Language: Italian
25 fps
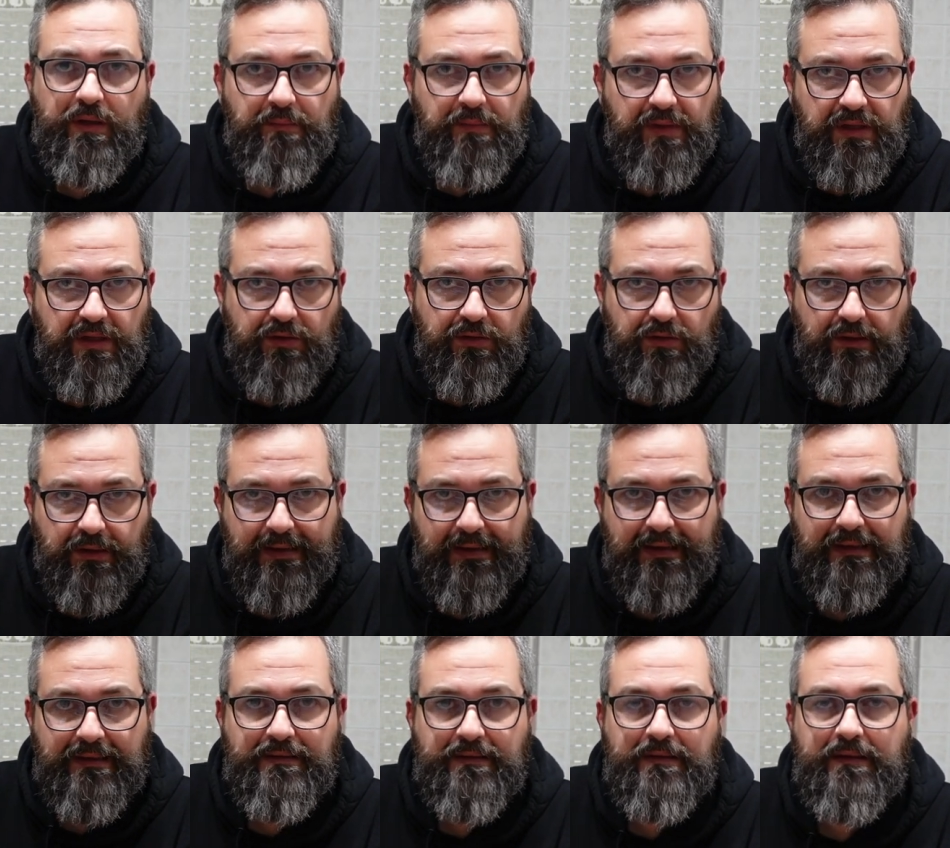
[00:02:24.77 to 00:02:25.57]

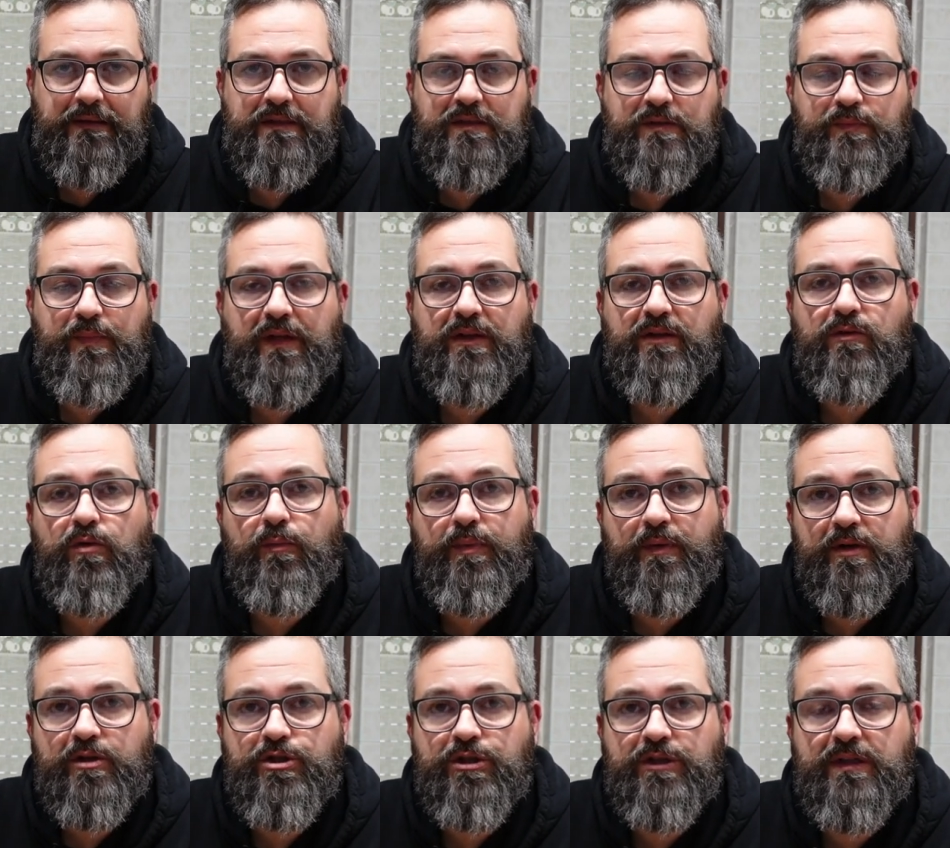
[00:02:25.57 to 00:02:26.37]
migliorata rispetto ai
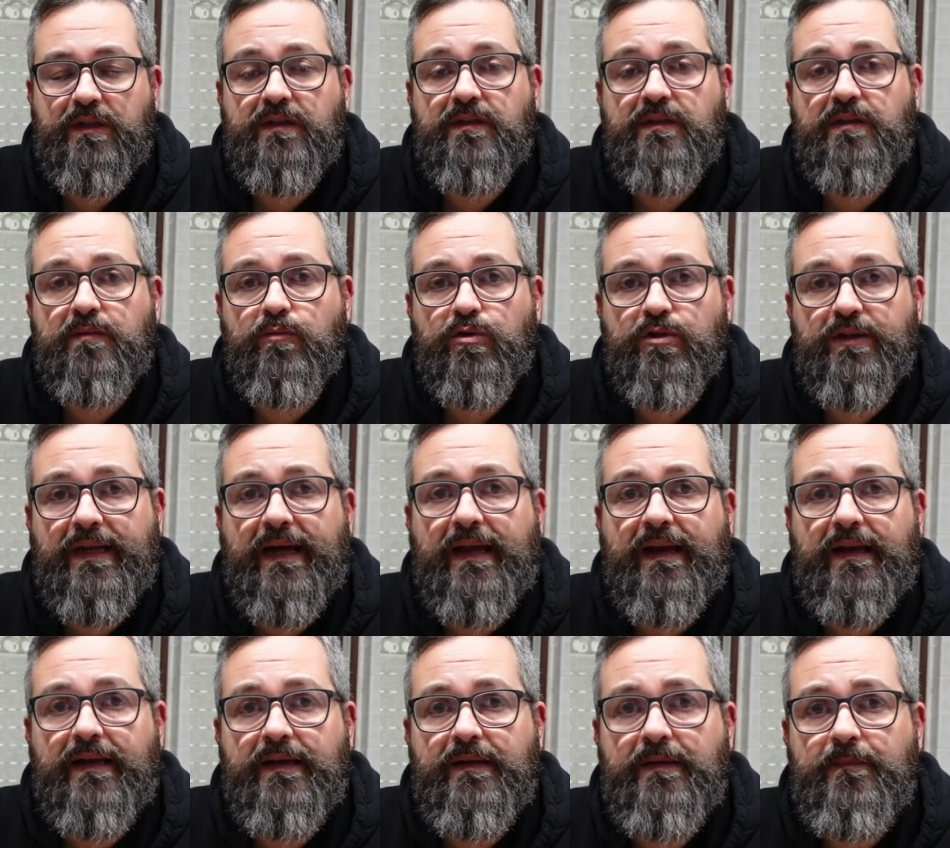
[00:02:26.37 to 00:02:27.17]
precedenti
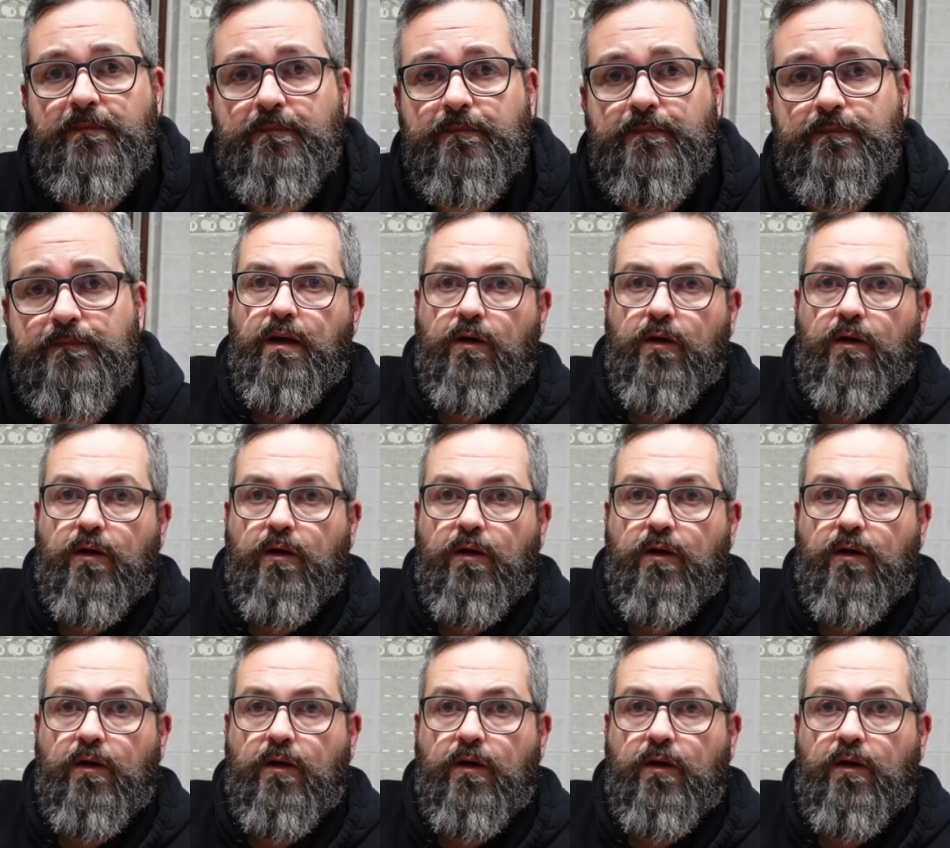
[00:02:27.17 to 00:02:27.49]
modelli.